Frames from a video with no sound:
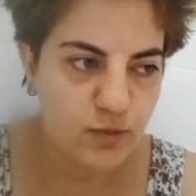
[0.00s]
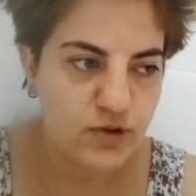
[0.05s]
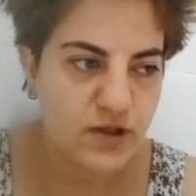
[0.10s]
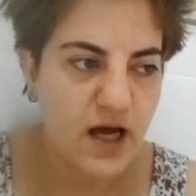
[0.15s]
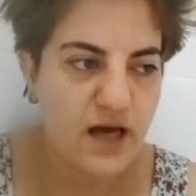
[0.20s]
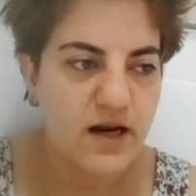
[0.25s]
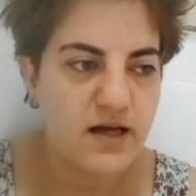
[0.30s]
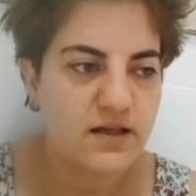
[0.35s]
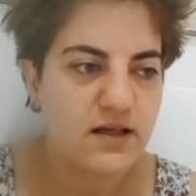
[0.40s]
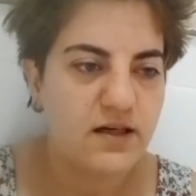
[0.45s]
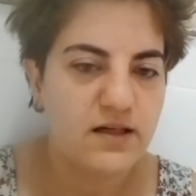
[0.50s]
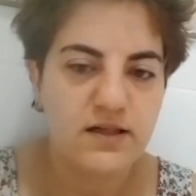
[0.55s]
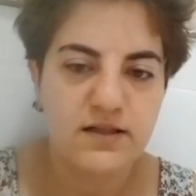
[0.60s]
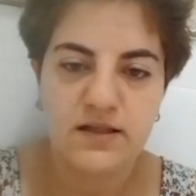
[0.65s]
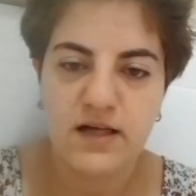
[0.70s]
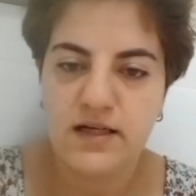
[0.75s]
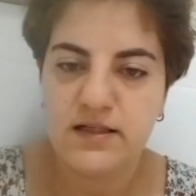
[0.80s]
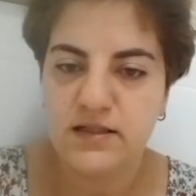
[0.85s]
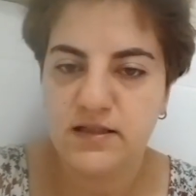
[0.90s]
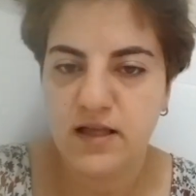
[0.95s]
Bu derneklere
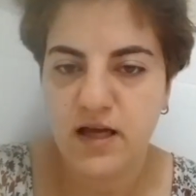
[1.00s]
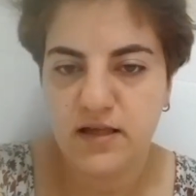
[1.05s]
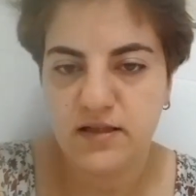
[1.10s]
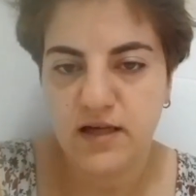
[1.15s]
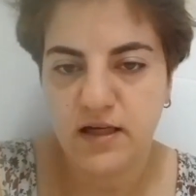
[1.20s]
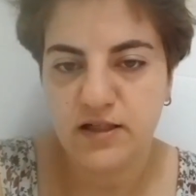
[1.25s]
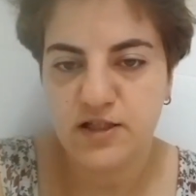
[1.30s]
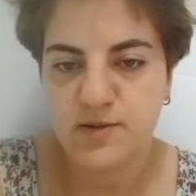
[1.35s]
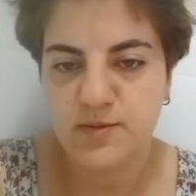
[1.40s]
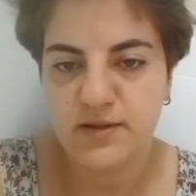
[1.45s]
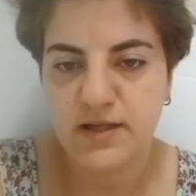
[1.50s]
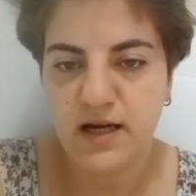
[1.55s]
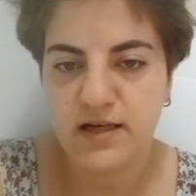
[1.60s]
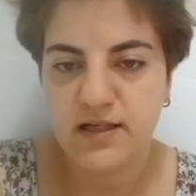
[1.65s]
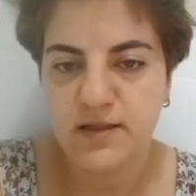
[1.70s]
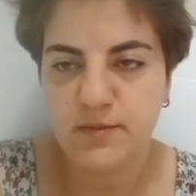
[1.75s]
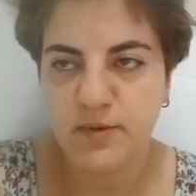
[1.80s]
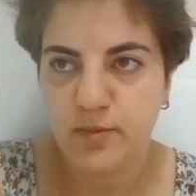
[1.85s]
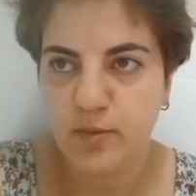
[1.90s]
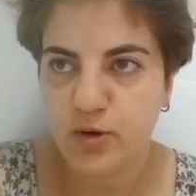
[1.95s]
kadar gider yani hiçbir
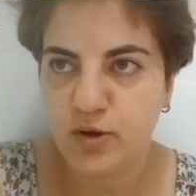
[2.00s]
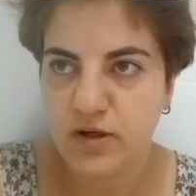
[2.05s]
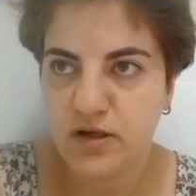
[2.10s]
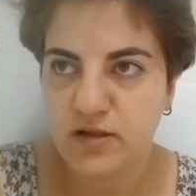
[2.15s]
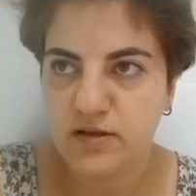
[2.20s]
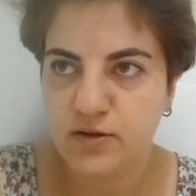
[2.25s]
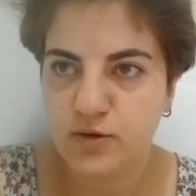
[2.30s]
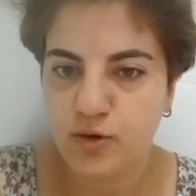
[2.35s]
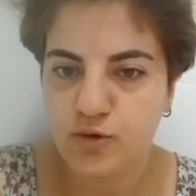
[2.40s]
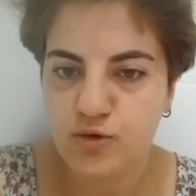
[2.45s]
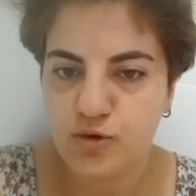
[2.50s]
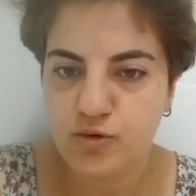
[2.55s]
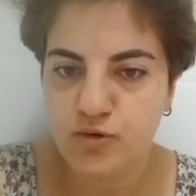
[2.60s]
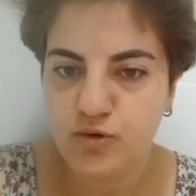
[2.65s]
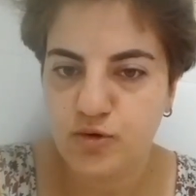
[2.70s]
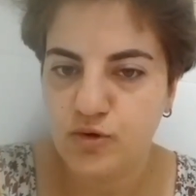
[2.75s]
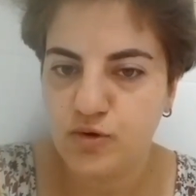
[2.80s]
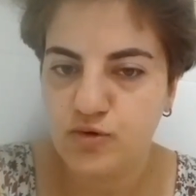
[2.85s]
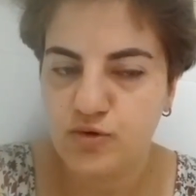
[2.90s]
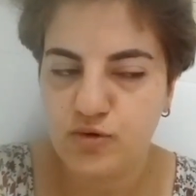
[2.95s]
derneğin bir boka yaradı yok
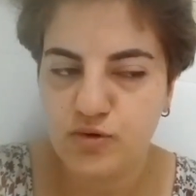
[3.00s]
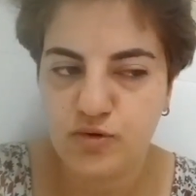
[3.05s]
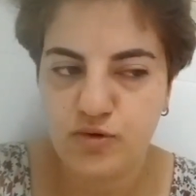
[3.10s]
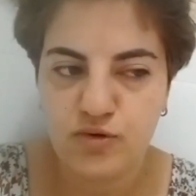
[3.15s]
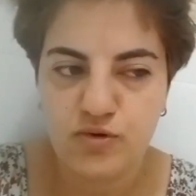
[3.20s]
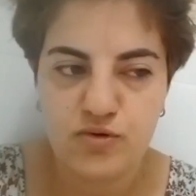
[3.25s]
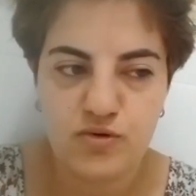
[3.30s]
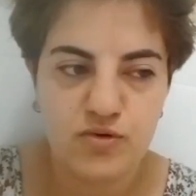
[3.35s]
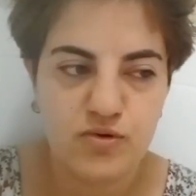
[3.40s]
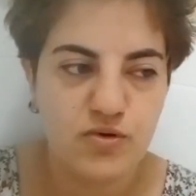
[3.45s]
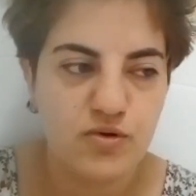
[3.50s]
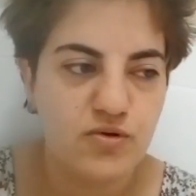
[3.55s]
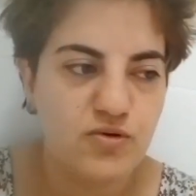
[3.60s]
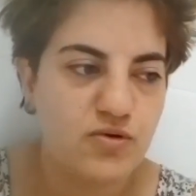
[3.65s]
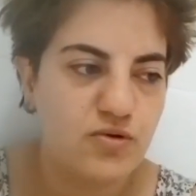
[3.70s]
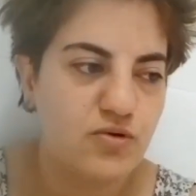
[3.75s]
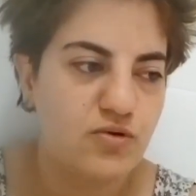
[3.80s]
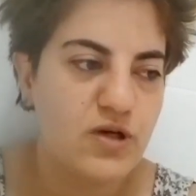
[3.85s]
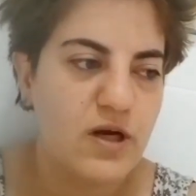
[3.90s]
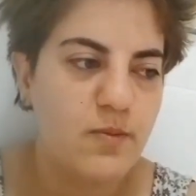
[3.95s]
çünkü, çünkü, çünkü,
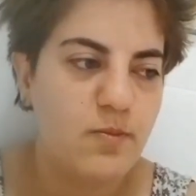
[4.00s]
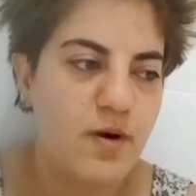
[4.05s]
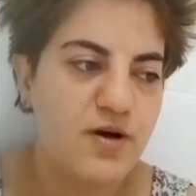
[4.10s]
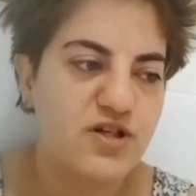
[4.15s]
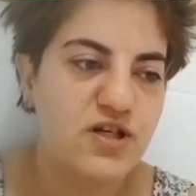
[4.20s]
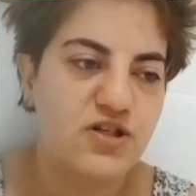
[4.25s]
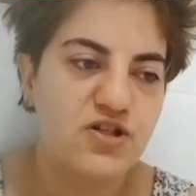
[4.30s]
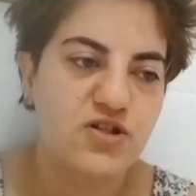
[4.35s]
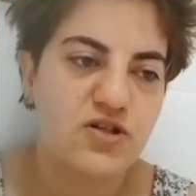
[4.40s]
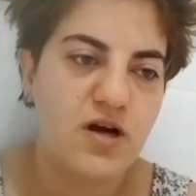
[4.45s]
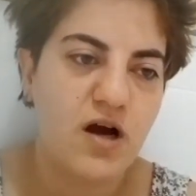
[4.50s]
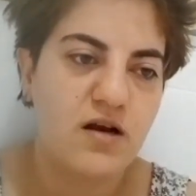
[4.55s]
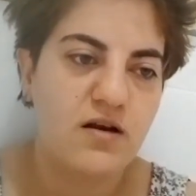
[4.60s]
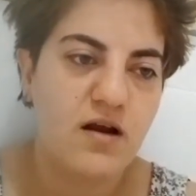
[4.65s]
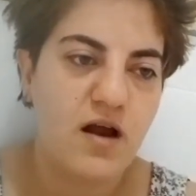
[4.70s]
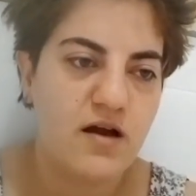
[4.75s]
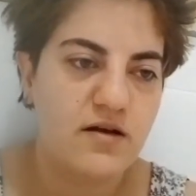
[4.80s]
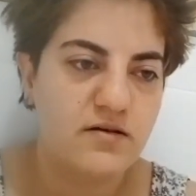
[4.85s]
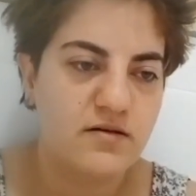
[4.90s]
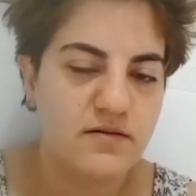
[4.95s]
çünkü hep başka
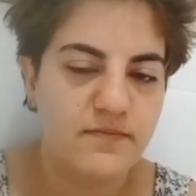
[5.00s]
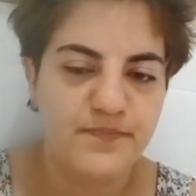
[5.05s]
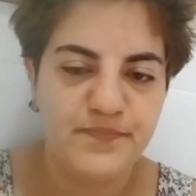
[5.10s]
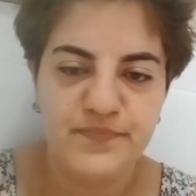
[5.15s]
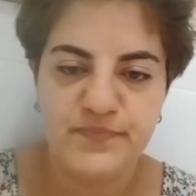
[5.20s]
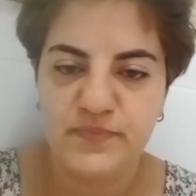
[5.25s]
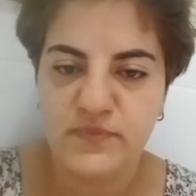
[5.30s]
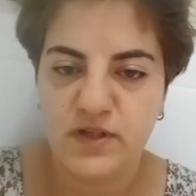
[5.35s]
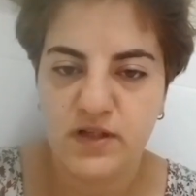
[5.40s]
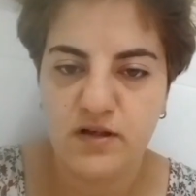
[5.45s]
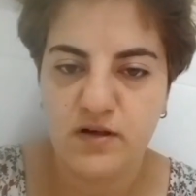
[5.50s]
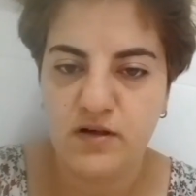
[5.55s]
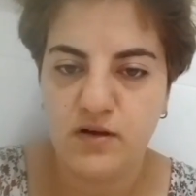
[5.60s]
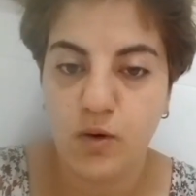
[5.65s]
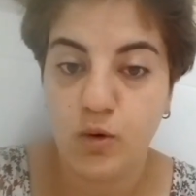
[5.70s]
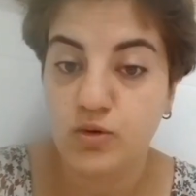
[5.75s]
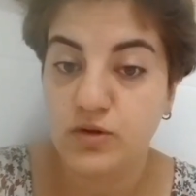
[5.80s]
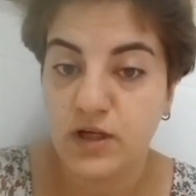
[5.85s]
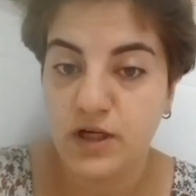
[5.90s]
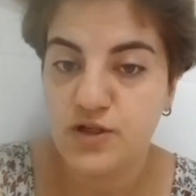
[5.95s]
çıkarlar e,
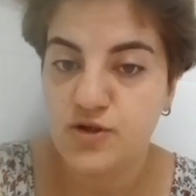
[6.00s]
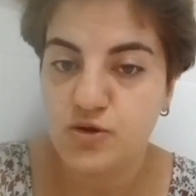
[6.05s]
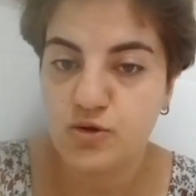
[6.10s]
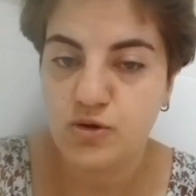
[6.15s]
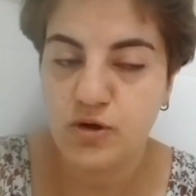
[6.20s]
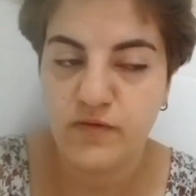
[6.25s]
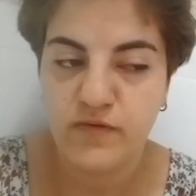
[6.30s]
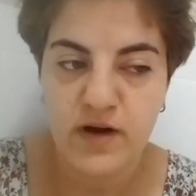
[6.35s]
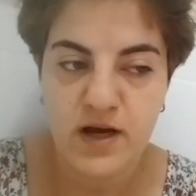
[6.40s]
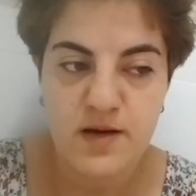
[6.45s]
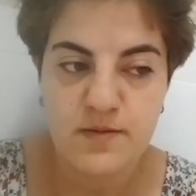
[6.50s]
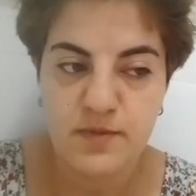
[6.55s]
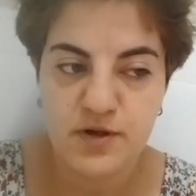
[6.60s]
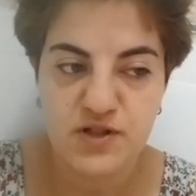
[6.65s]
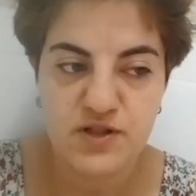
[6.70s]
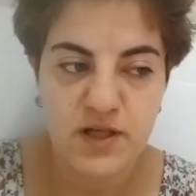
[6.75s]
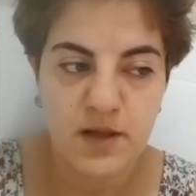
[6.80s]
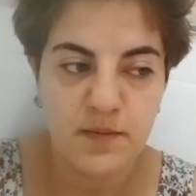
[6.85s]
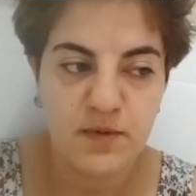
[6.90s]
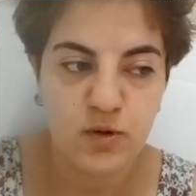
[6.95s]
ortaya çıkıyor veya en
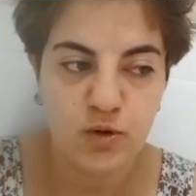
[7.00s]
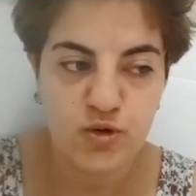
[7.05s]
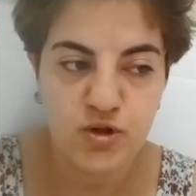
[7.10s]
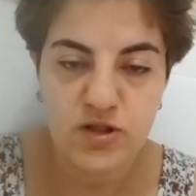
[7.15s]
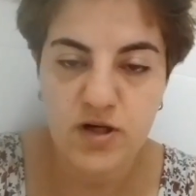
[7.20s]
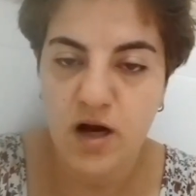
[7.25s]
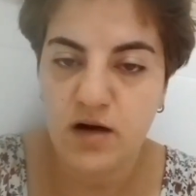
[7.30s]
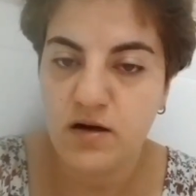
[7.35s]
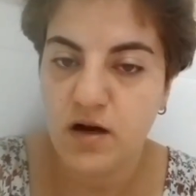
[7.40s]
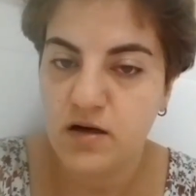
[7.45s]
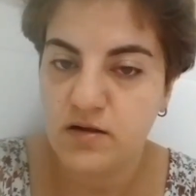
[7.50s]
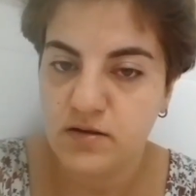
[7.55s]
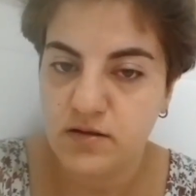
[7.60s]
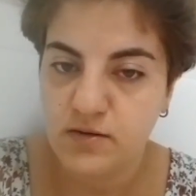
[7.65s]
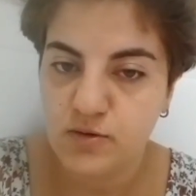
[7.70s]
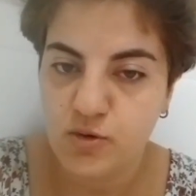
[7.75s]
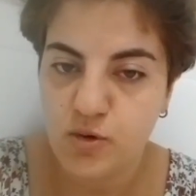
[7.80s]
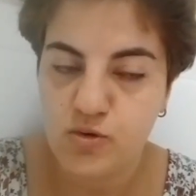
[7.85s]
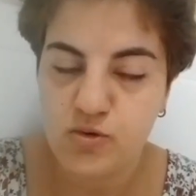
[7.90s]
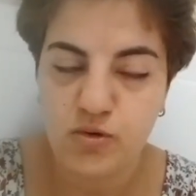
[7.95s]
başından beri o
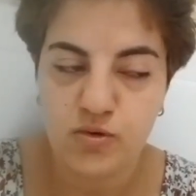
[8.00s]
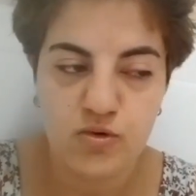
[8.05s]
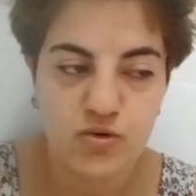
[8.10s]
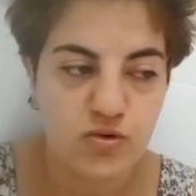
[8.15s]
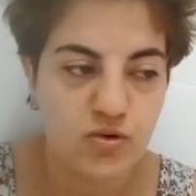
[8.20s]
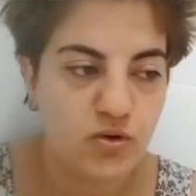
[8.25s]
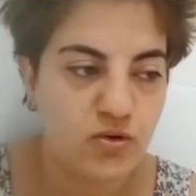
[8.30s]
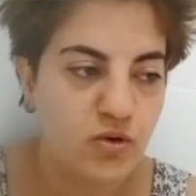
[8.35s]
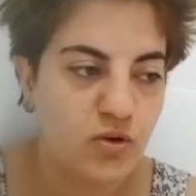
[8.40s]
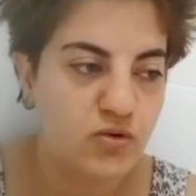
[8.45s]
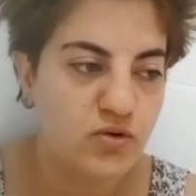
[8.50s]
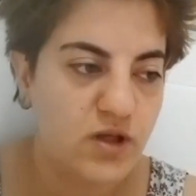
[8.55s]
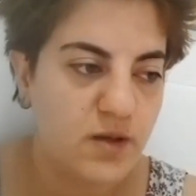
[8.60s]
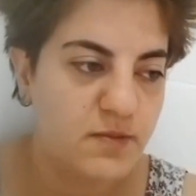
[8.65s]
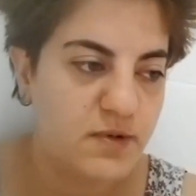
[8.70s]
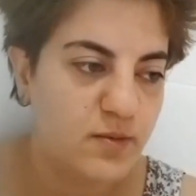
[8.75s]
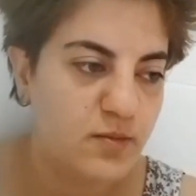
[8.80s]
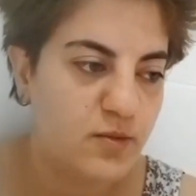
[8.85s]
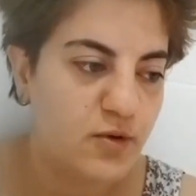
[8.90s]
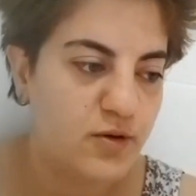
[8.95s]
çıkarlar söz konusu oluyor onu
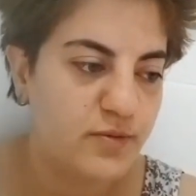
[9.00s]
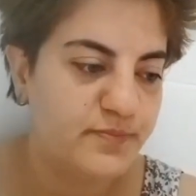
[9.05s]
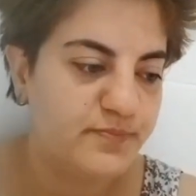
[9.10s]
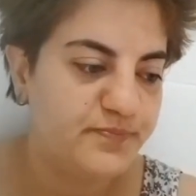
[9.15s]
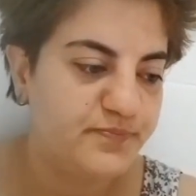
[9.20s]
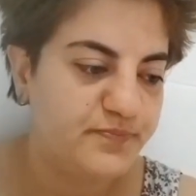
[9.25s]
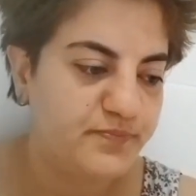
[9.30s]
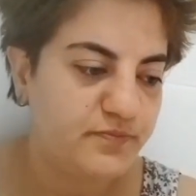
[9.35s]
da bilmiyorum.